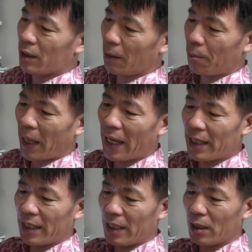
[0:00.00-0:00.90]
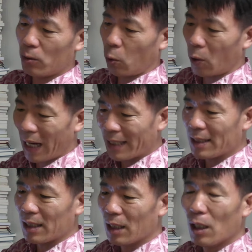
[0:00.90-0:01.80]
나 베리,
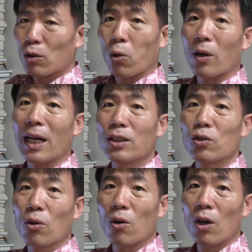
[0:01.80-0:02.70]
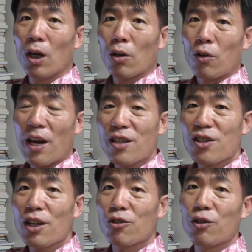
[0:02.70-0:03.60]
도라지, 도라지도
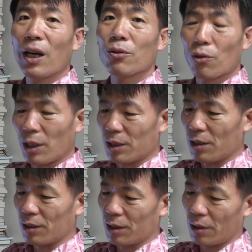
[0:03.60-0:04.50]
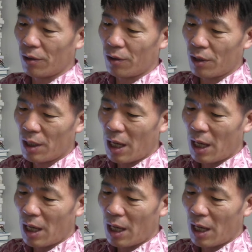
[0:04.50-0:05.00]
굉장히 귀한 도라지를 넣더라고요.